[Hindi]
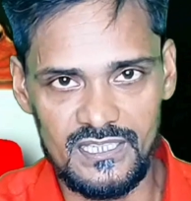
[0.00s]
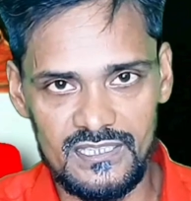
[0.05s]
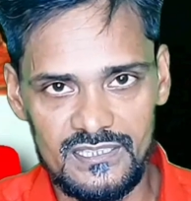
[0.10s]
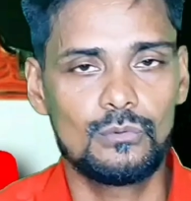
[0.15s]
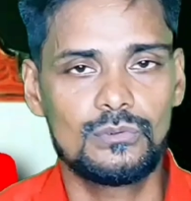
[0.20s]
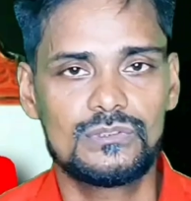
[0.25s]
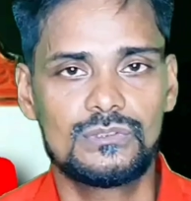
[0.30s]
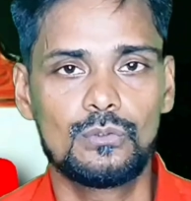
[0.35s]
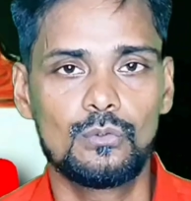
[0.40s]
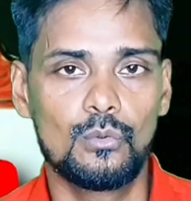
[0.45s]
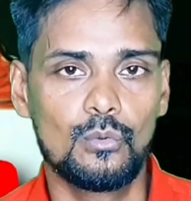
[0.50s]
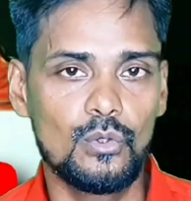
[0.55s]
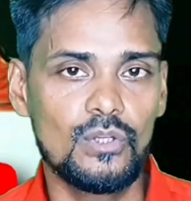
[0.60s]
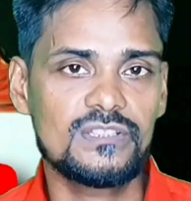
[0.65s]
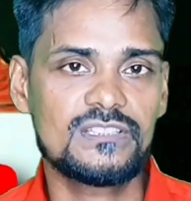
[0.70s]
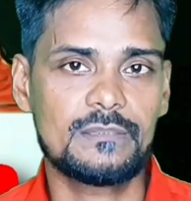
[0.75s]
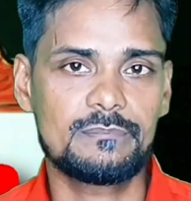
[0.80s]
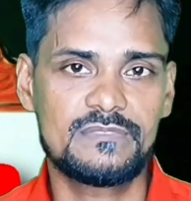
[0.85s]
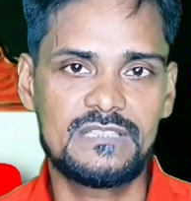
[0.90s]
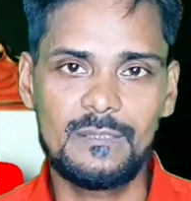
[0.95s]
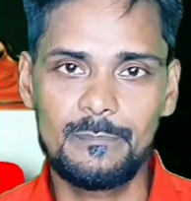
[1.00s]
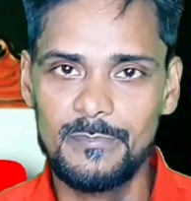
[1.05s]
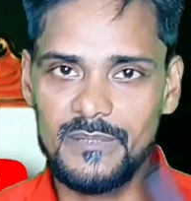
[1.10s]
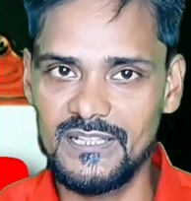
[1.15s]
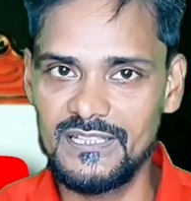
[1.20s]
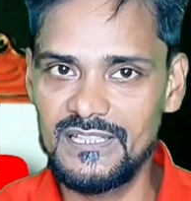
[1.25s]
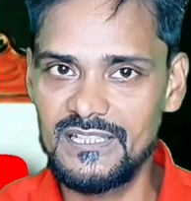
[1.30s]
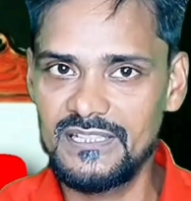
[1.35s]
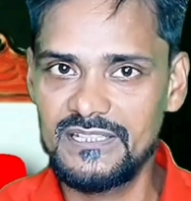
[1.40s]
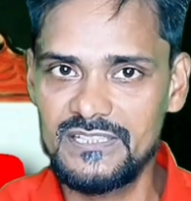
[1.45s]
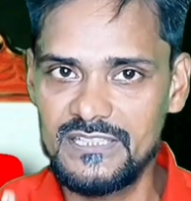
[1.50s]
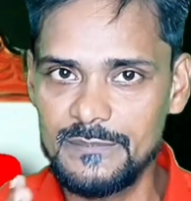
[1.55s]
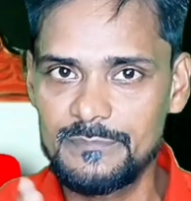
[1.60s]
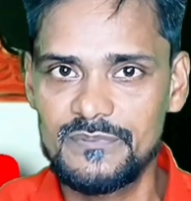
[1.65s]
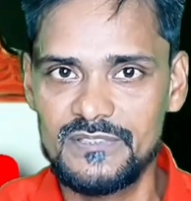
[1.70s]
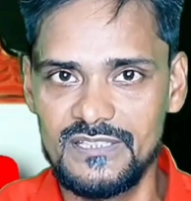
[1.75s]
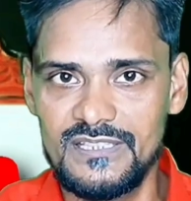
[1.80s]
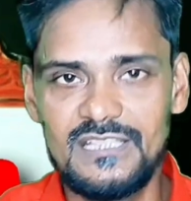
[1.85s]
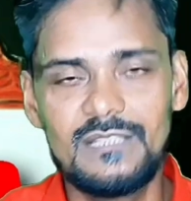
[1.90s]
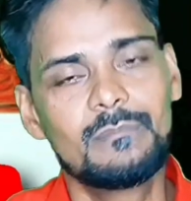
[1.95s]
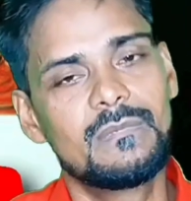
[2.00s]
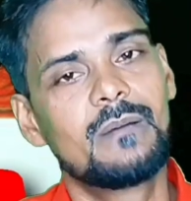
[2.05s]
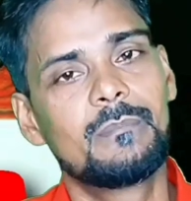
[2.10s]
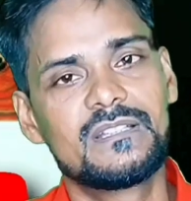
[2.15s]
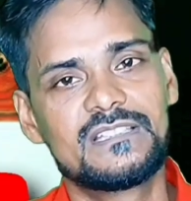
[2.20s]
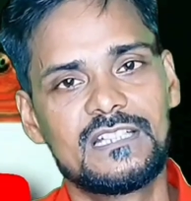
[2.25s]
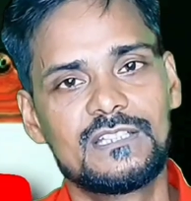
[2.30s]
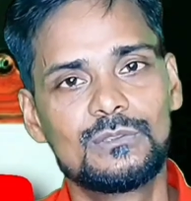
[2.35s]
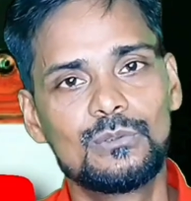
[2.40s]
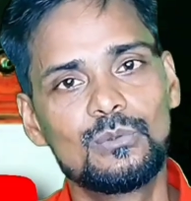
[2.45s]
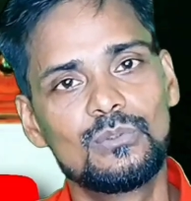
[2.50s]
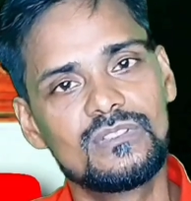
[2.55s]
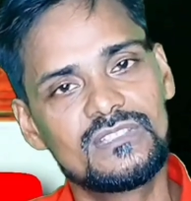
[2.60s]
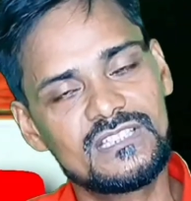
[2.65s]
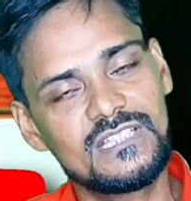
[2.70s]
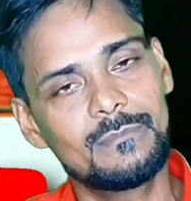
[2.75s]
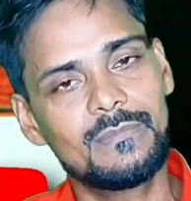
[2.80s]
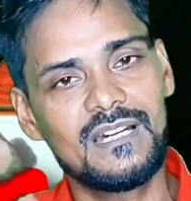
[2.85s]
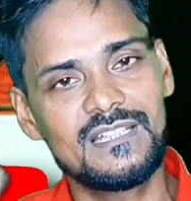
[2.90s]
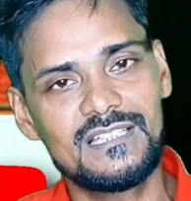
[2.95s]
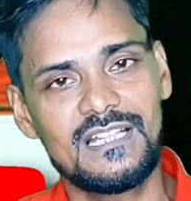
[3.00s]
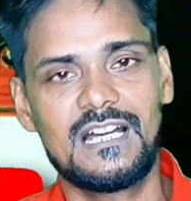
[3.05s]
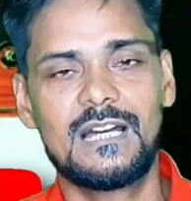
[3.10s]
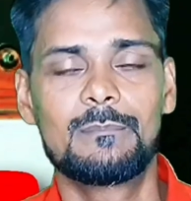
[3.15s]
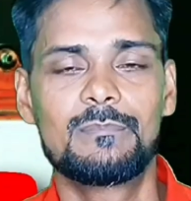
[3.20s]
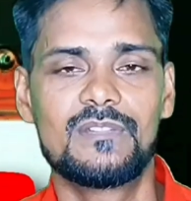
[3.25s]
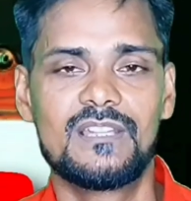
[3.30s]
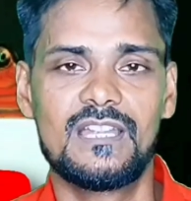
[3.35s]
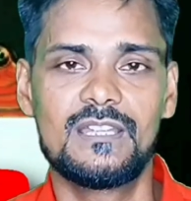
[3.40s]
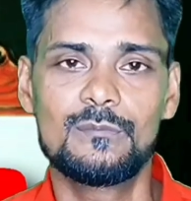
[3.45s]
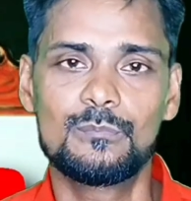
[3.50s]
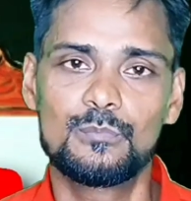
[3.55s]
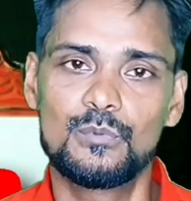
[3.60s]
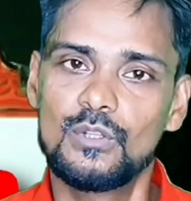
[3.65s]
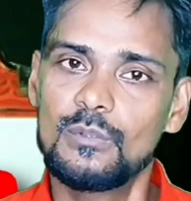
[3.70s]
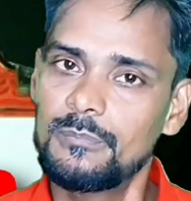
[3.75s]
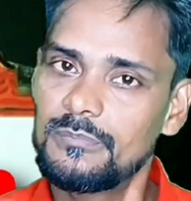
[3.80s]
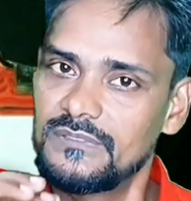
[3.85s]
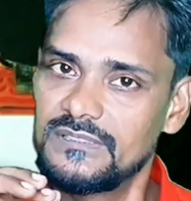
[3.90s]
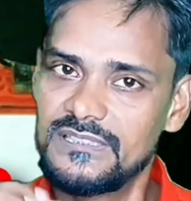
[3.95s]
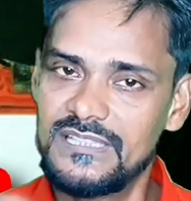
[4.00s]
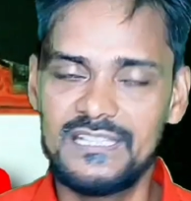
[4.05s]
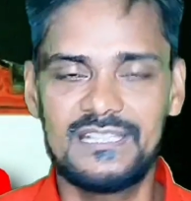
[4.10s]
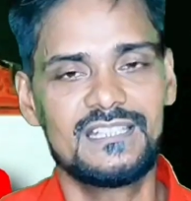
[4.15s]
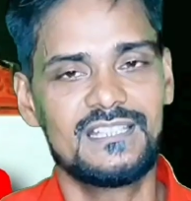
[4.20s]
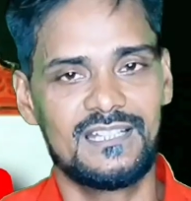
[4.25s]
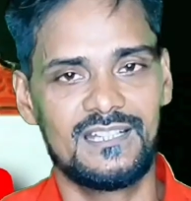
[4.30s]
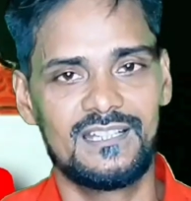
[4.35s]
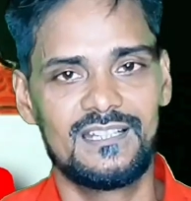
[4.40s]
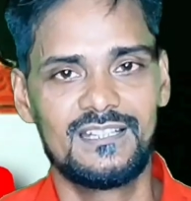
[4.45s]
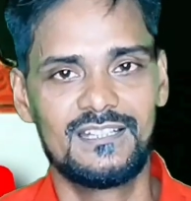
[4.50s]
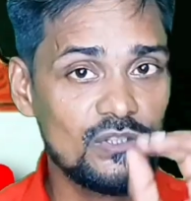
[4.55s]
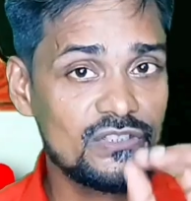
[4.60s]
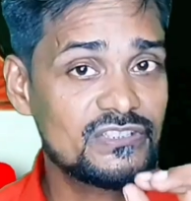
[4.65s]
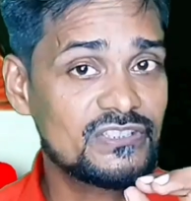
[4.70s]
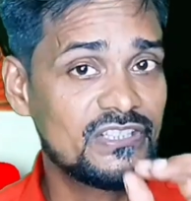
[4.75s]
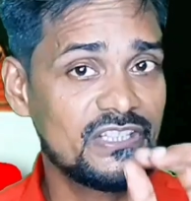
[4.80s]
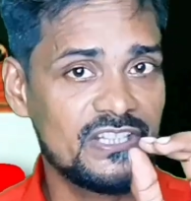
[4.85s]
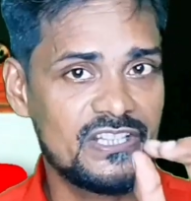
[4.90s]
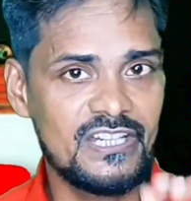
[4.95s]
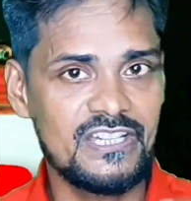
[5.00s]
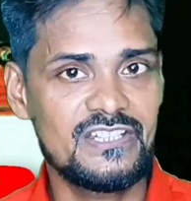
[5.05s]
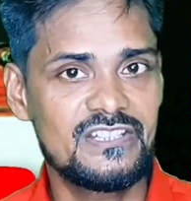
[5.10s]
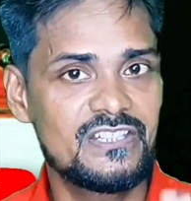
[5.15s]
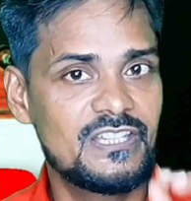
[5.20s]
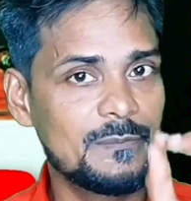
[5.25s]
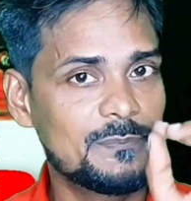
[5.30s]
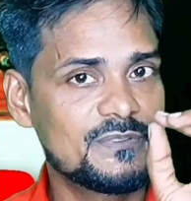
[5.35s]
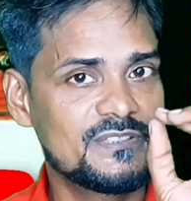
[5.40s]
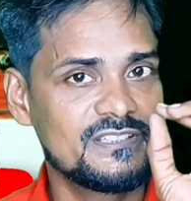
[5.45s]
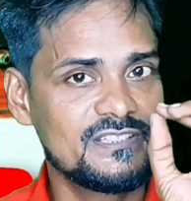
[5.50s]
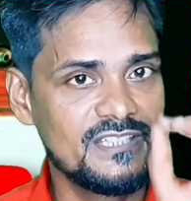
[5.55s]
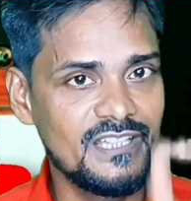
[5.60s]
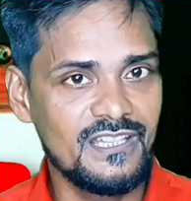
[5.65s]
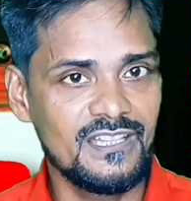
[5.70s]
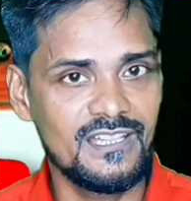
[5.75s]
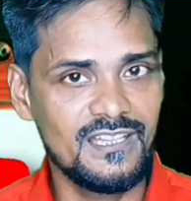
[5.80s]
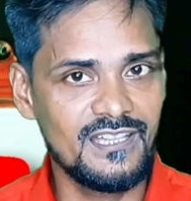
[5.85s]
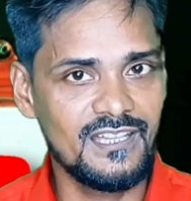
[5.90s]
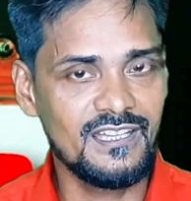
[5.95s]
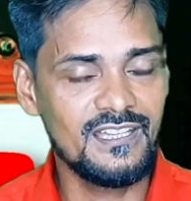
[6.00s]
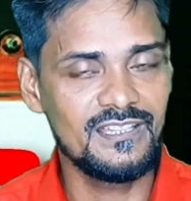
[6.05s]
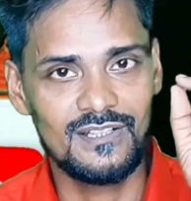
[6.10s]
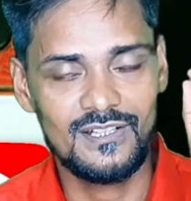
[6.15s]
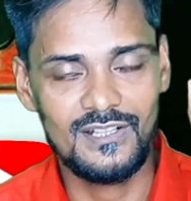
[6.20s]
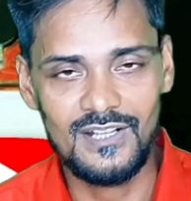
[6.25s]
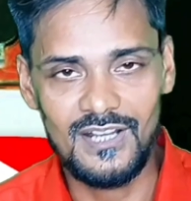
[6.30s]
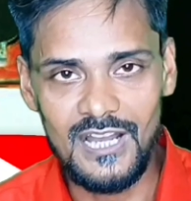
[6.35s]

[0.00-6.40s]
किया है तो वो सबसे पहले टिप्स ही मैं बता दूं इसके बाद आप लाइव प्रूफ देखना वो सीक्रेट टिप्स ये है